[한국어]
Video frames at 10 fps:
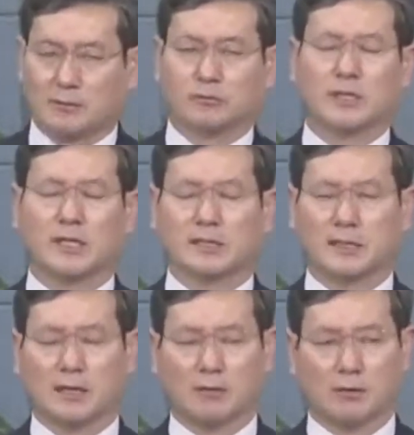우리의
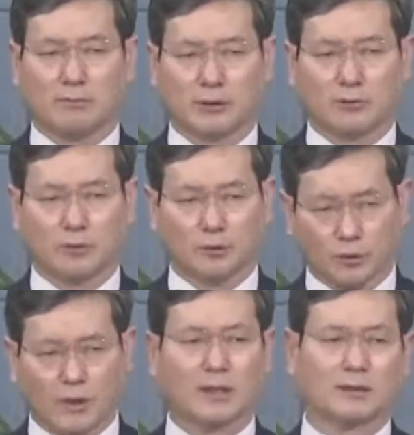신앙과 믿음도
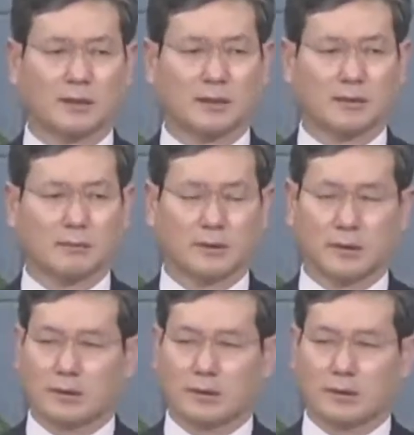똑같다라는 거다.